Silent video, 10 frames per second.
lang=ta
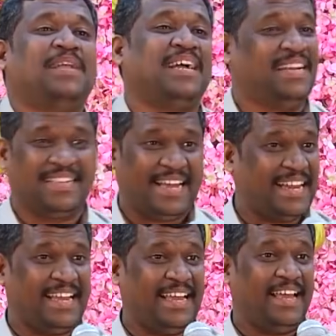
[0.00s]
சாப்பிட்டாங்கன்னு
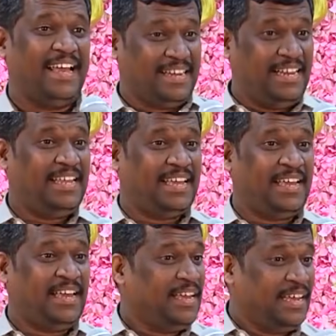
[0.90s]
கேட்குறாங்க நீங்க
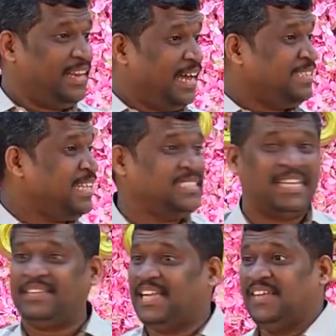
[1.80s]
என் நான் தான்
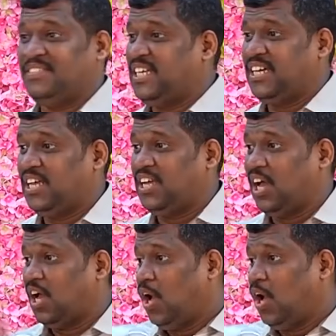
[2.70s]
சாப்பிட்ட என்ன விஷயங்கிறீங்க